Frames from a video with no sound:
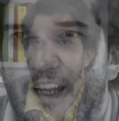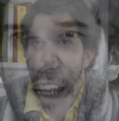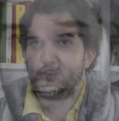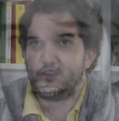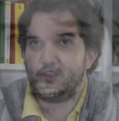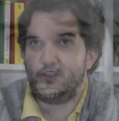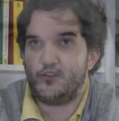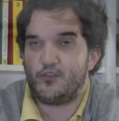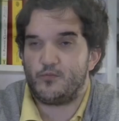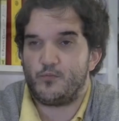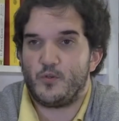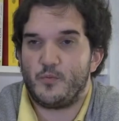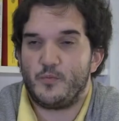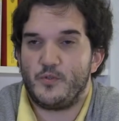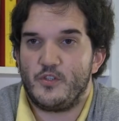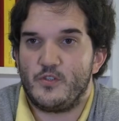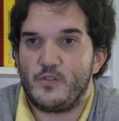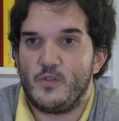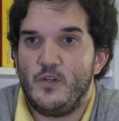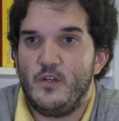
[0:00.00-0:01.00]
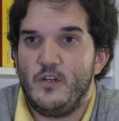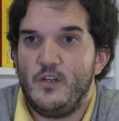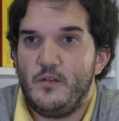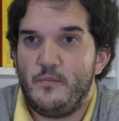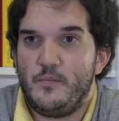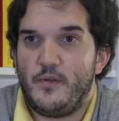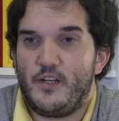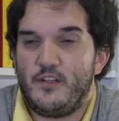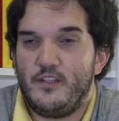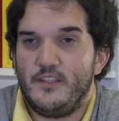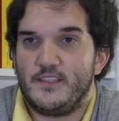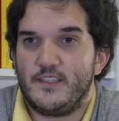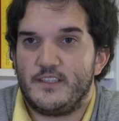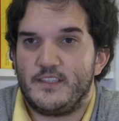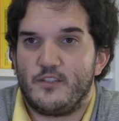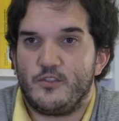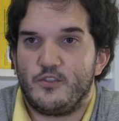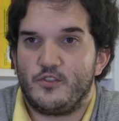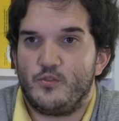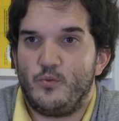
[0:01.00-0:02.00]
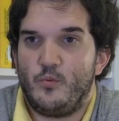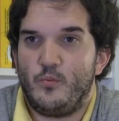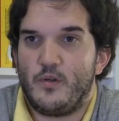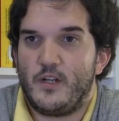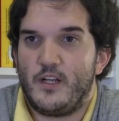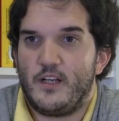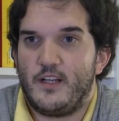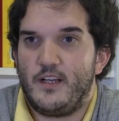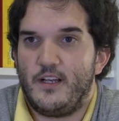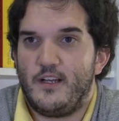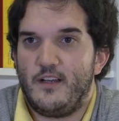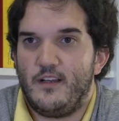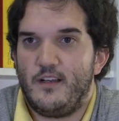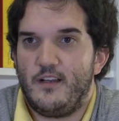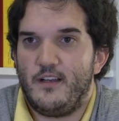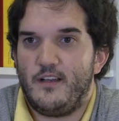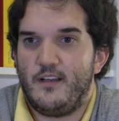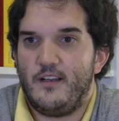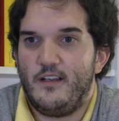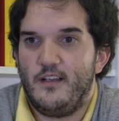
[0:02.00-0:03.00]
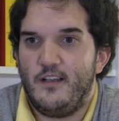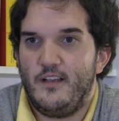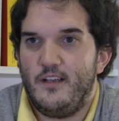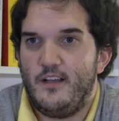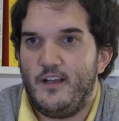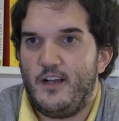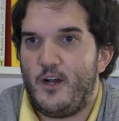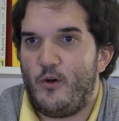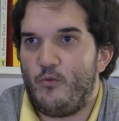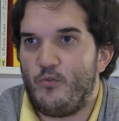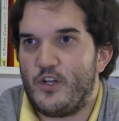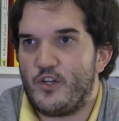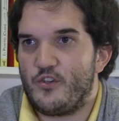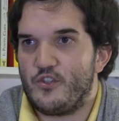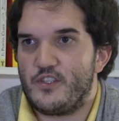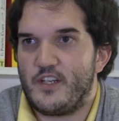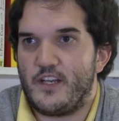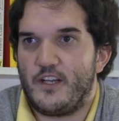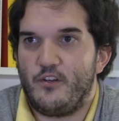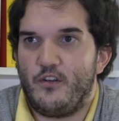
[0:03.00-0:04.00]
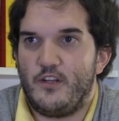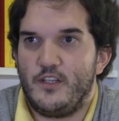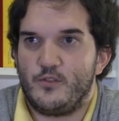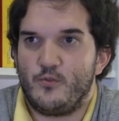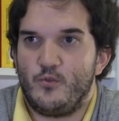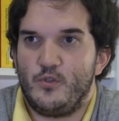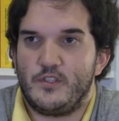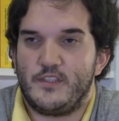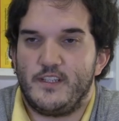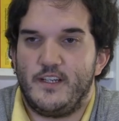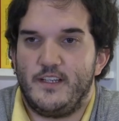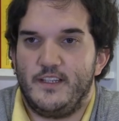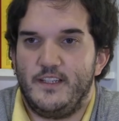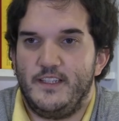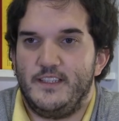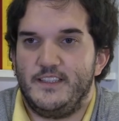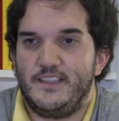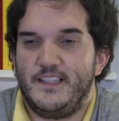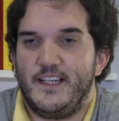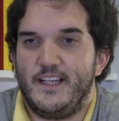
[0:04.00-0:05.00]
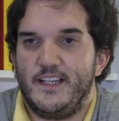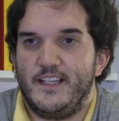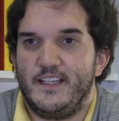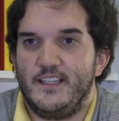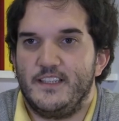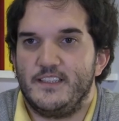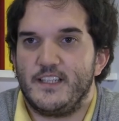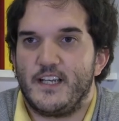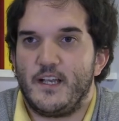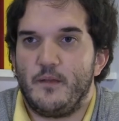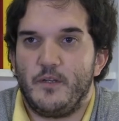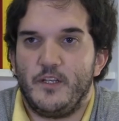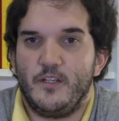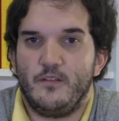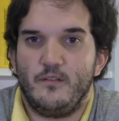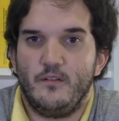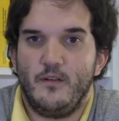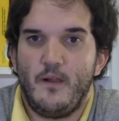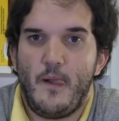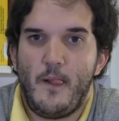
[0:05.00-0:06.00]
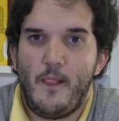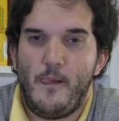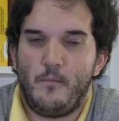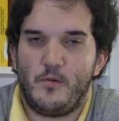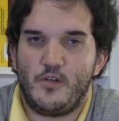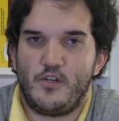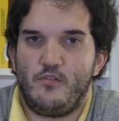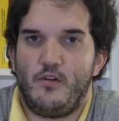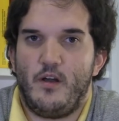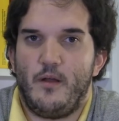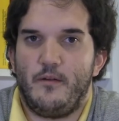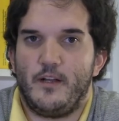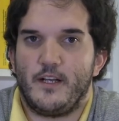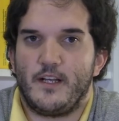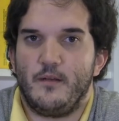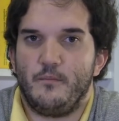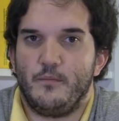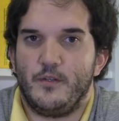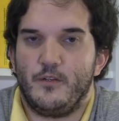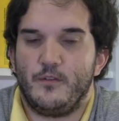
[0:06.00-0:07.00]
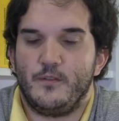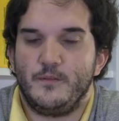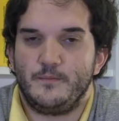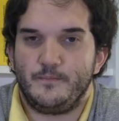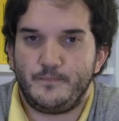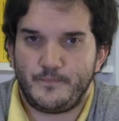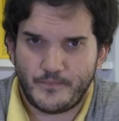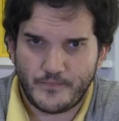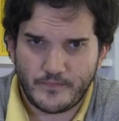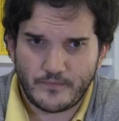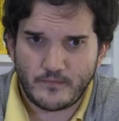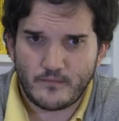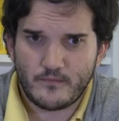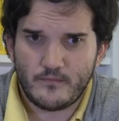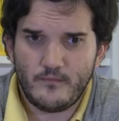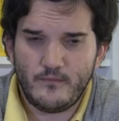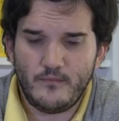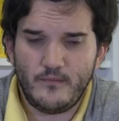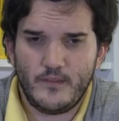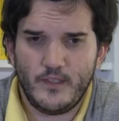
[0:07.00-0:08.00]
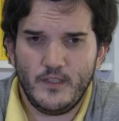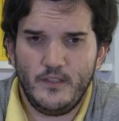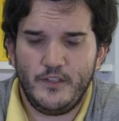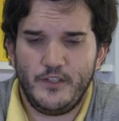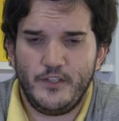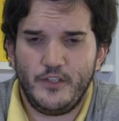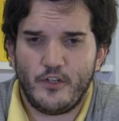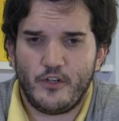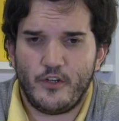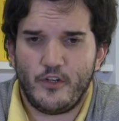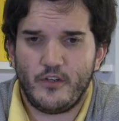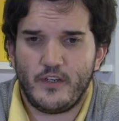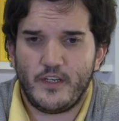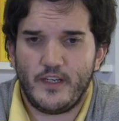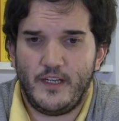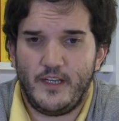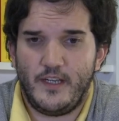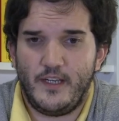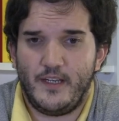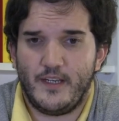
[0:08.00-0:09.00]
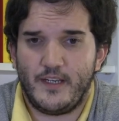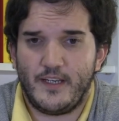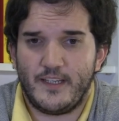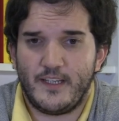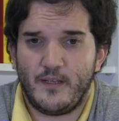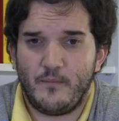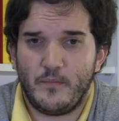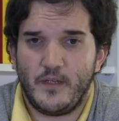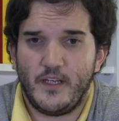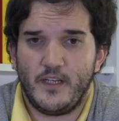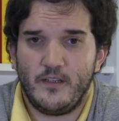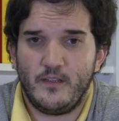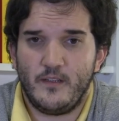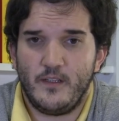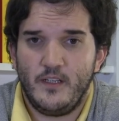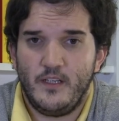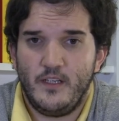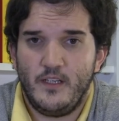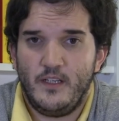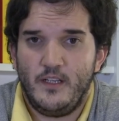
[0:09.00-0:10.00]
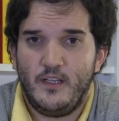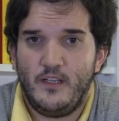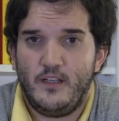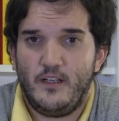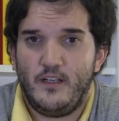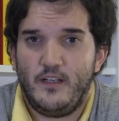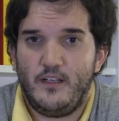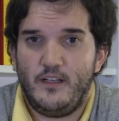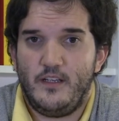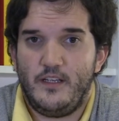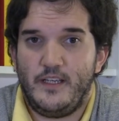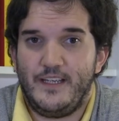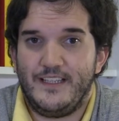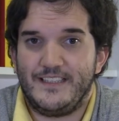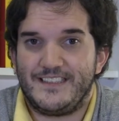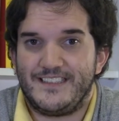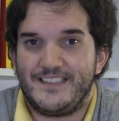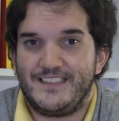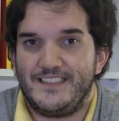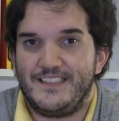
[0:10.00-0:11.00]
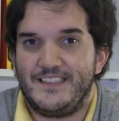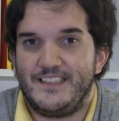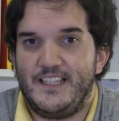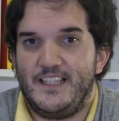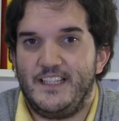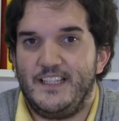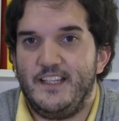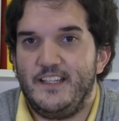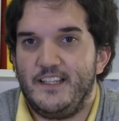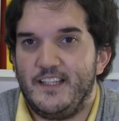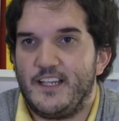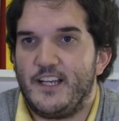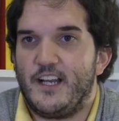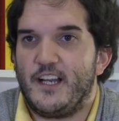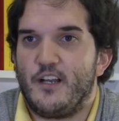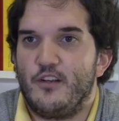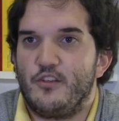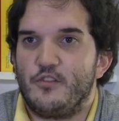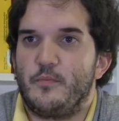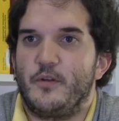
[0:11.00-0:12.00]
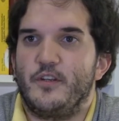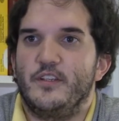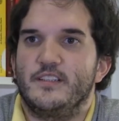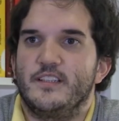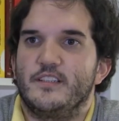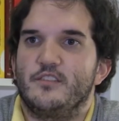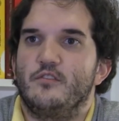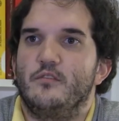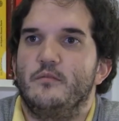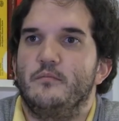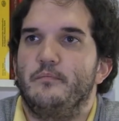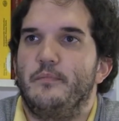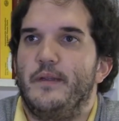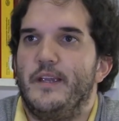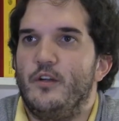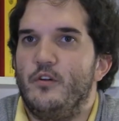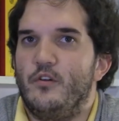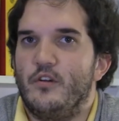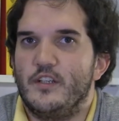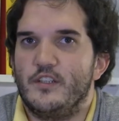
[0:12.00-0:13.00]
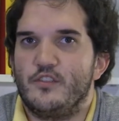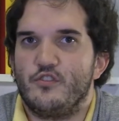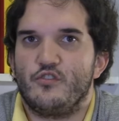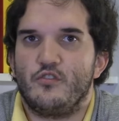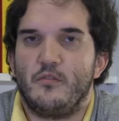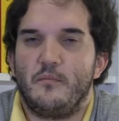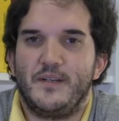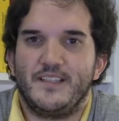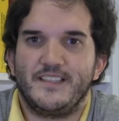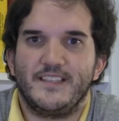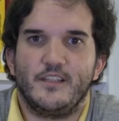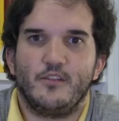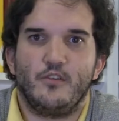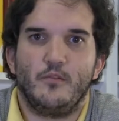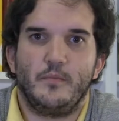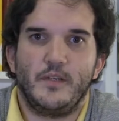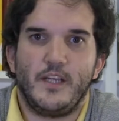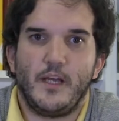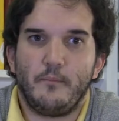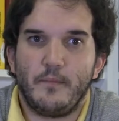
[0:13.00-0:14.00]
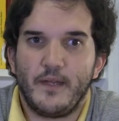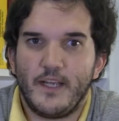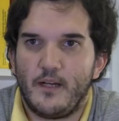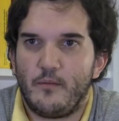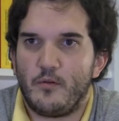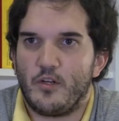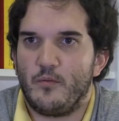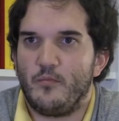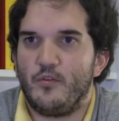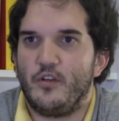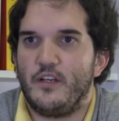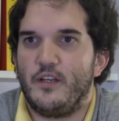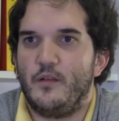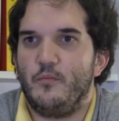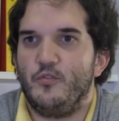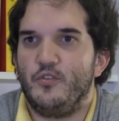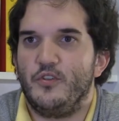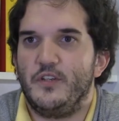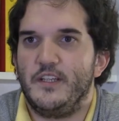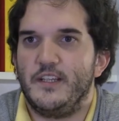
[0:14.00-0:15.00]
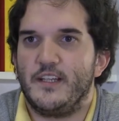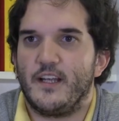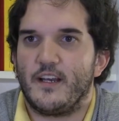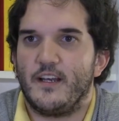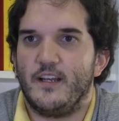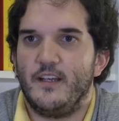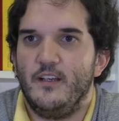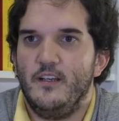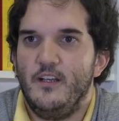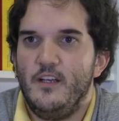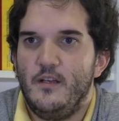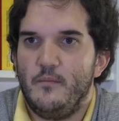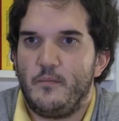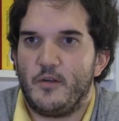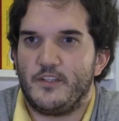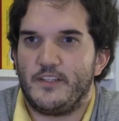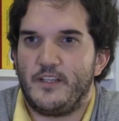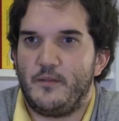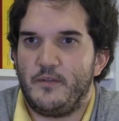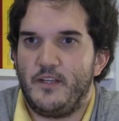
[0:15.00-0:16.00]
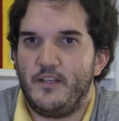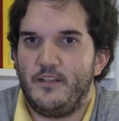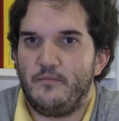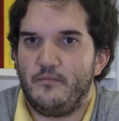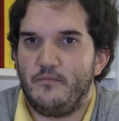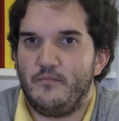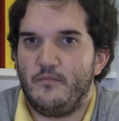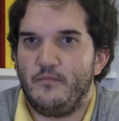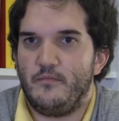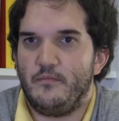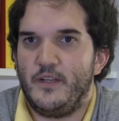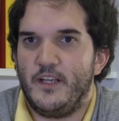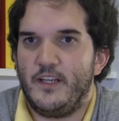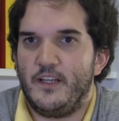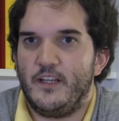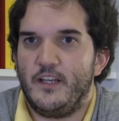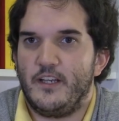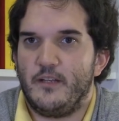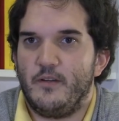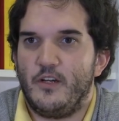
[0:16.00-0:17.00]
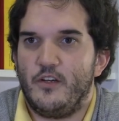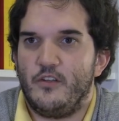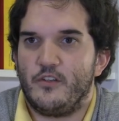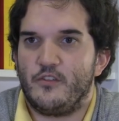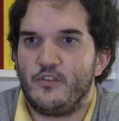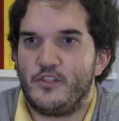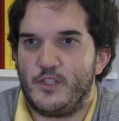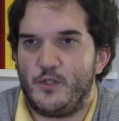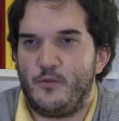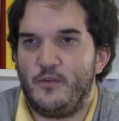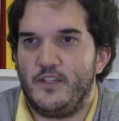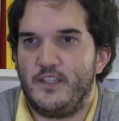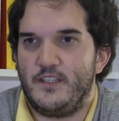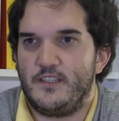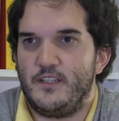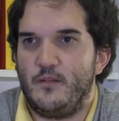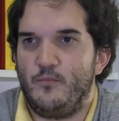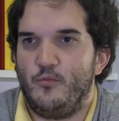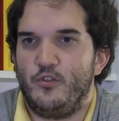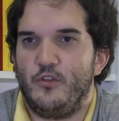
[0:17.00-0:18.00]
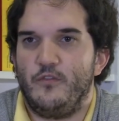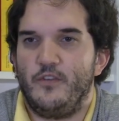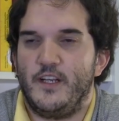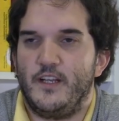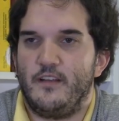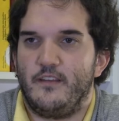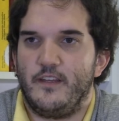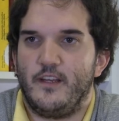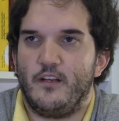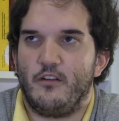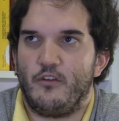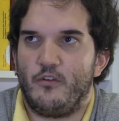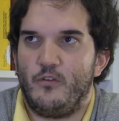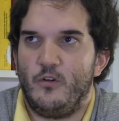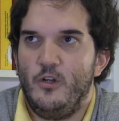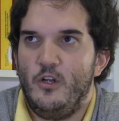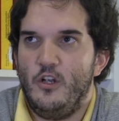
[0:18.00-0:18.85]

si los propios periodistas se acostumbran a, a una cosa que no les gustan y siguen en ese camino, pues no va a haber cambio, ¿no? Yo creo que, que también eh, se dice que ahora los periodistas son peores o son más de copia-pega, por ejemplo, en el mundo de Internet, pero también viene derivado de consecuencias del mundo financiero, ¿no?